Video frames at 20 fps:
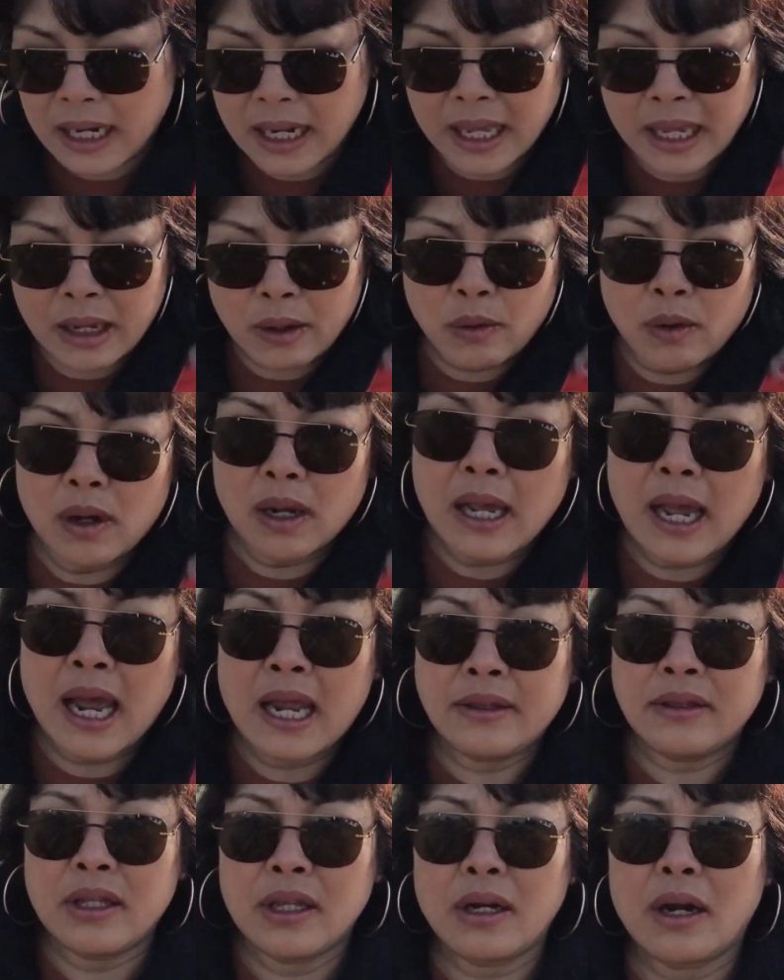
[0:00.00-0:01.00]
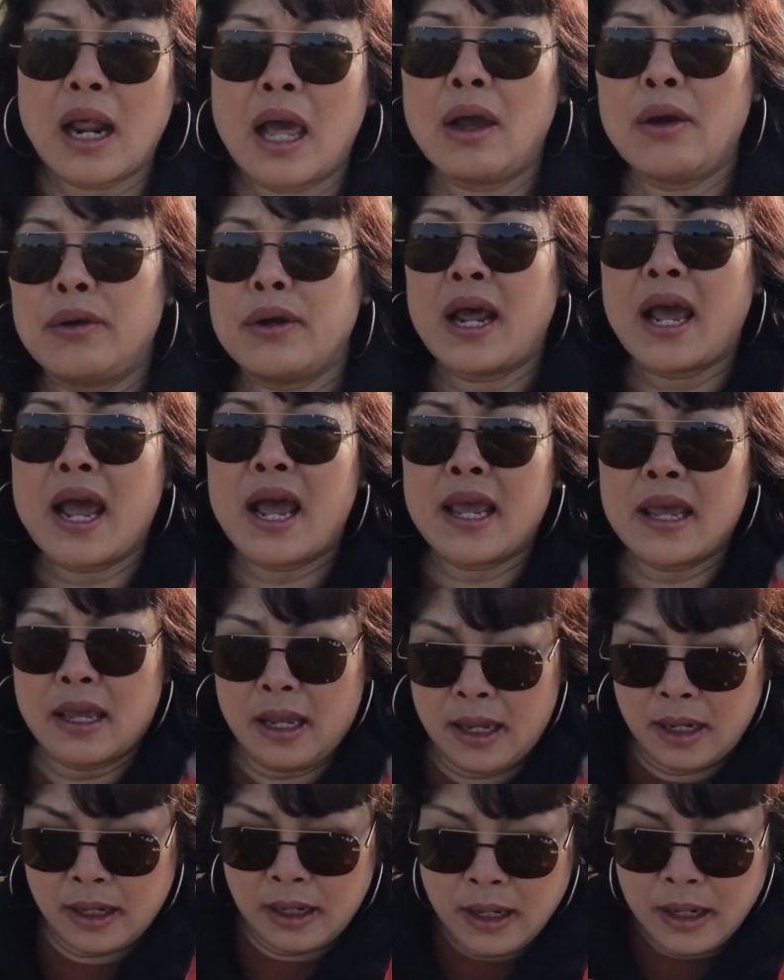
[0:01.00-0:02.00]
นแล้วการที่เราได้
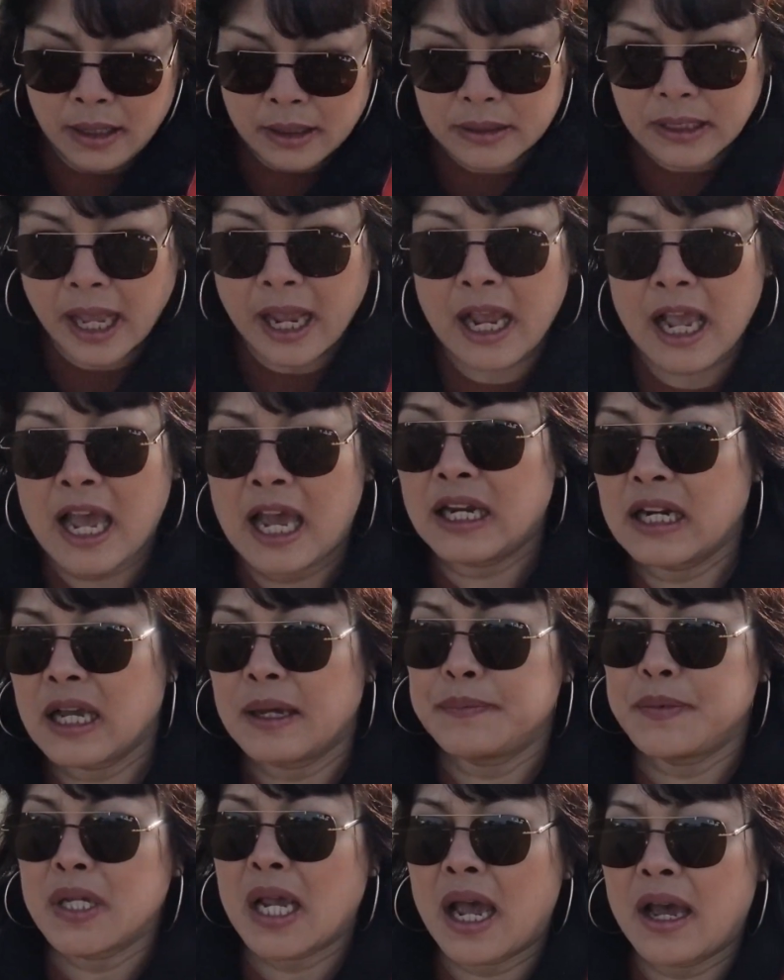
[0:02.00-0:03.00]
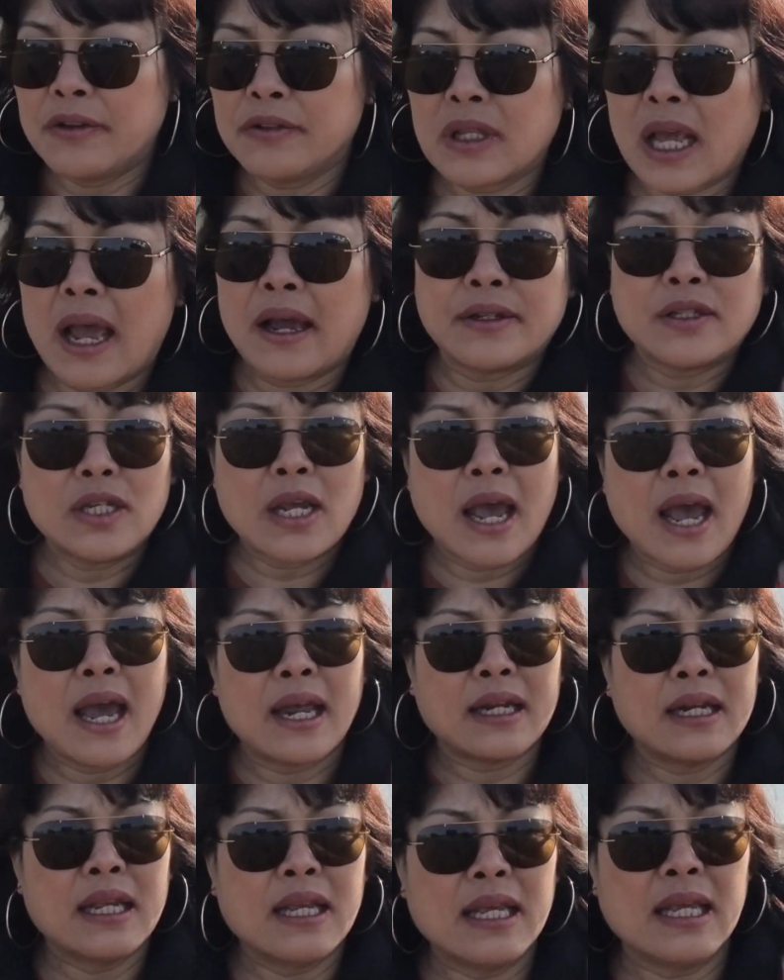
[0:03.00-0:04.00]
แต่งงานกับชาวต่างชา
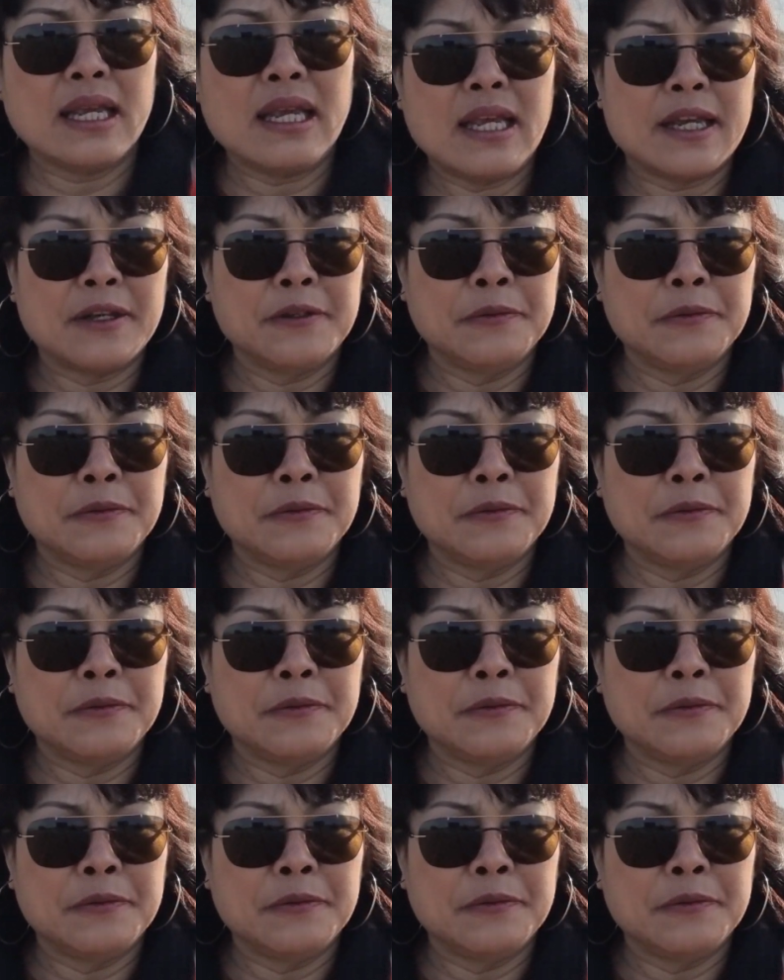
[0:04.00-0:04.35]
ตินี้